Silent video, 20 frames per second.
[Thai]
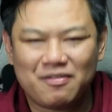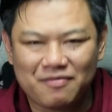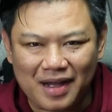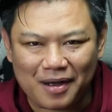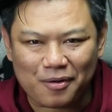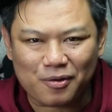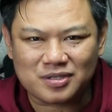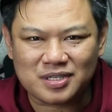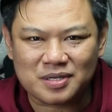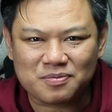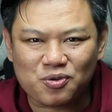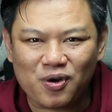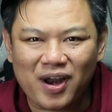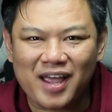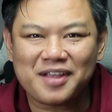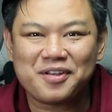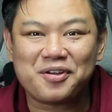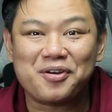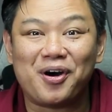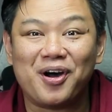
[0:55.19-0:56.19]
ฝากกด
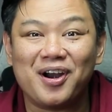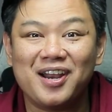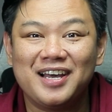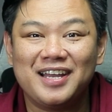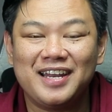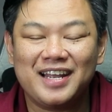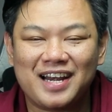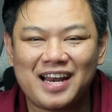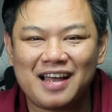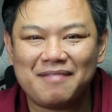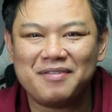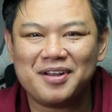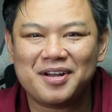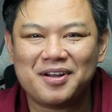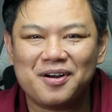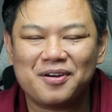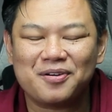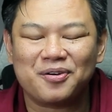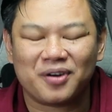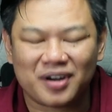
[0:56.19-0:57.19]
subscribe ก่อนเลยนะครับแล้ว
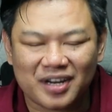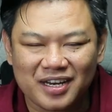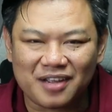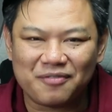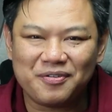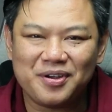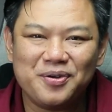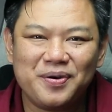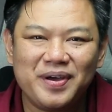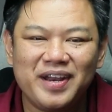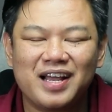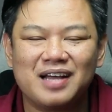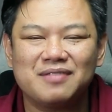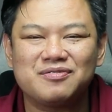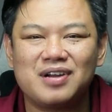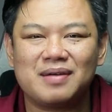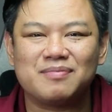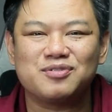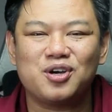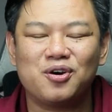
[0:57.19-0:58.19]
ก็กดกระดิ่งไว้ด้วยนะครับ
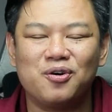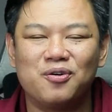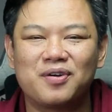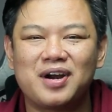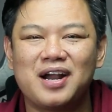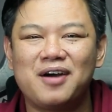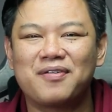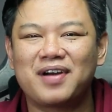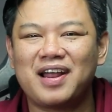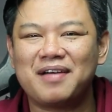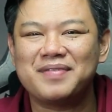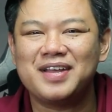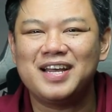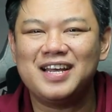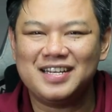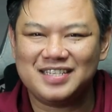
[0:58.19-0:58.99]
สำหรับช่องของเราครับ